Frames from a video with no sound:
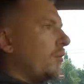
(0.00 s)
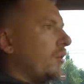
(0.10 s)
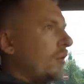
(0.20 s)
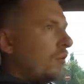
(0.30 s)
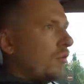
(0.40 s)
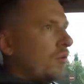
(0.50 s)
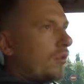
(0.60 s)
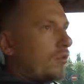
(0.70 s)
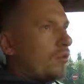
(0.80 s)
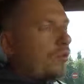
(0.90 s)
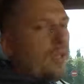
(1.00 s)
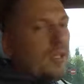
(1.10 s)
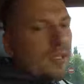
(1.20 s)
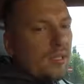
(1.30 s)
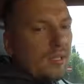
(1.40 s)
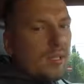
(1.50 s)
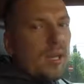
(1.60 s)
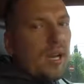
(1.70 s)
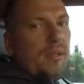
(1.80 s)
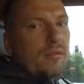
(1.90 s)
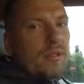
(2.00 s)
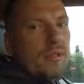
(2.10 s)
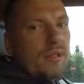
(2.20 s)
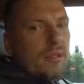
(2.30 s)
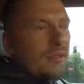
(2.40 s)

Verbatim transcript: Поэтому э, то, что я стыкаюсь э,